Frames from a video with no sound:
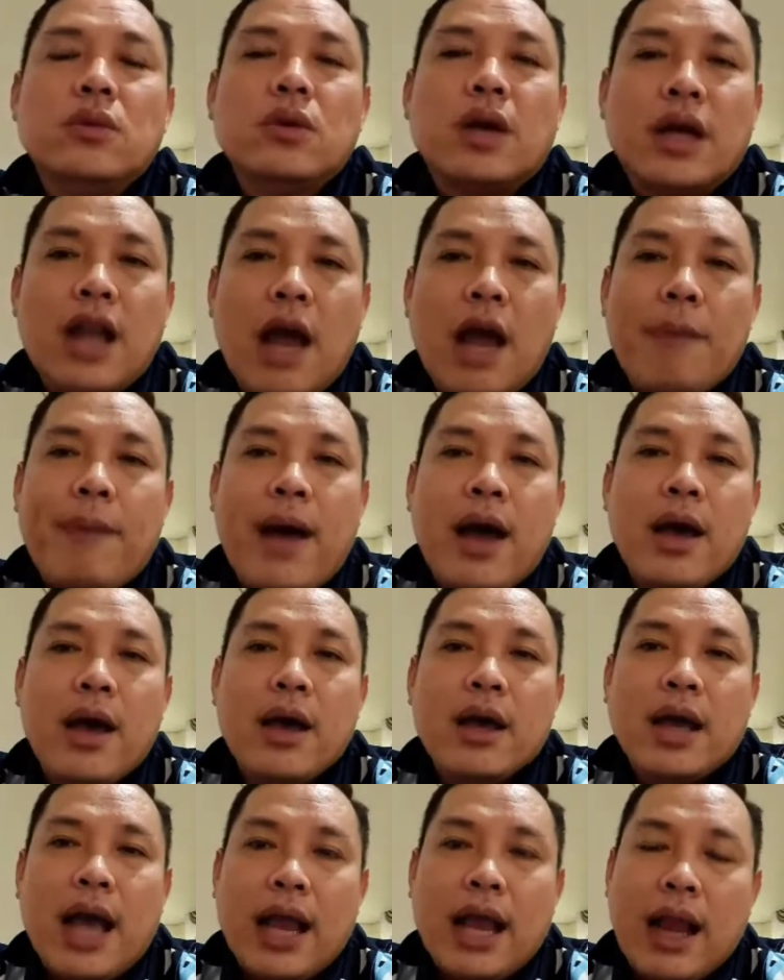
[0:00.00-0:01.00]
Kenapa?
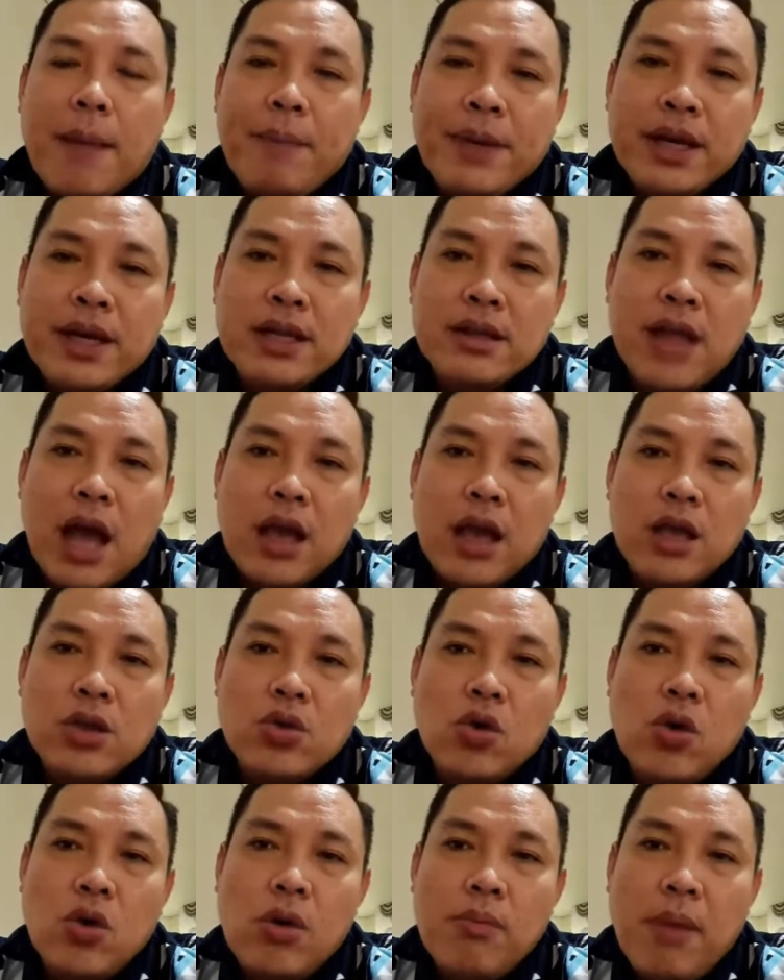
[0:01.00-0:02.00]
Karena berita
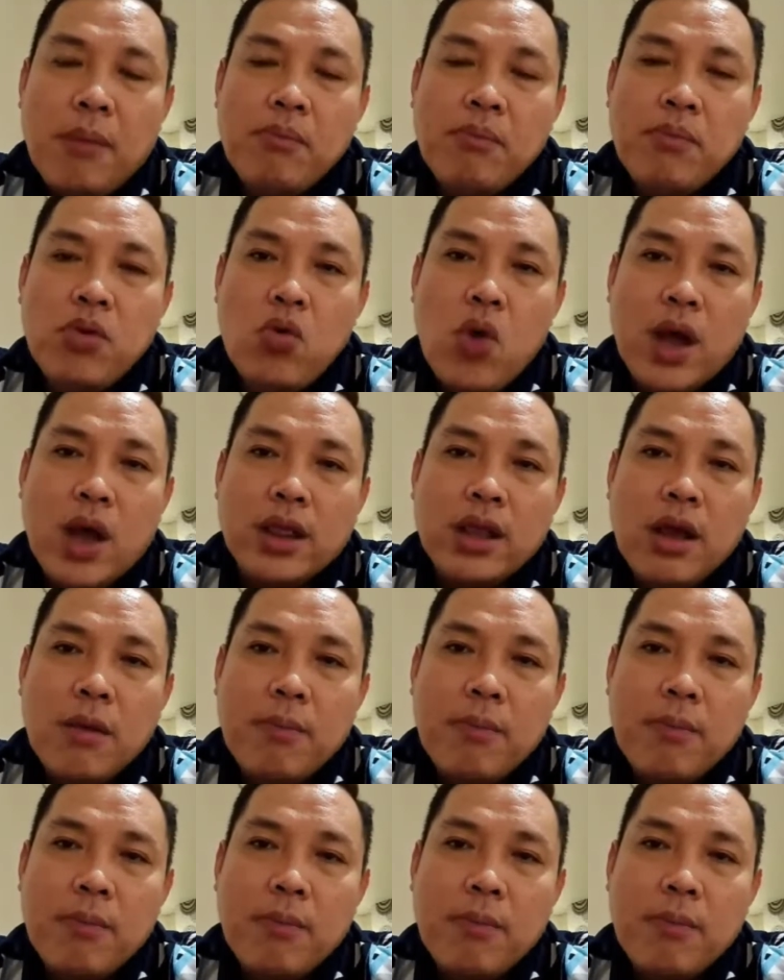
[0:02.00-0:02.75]
itu membuat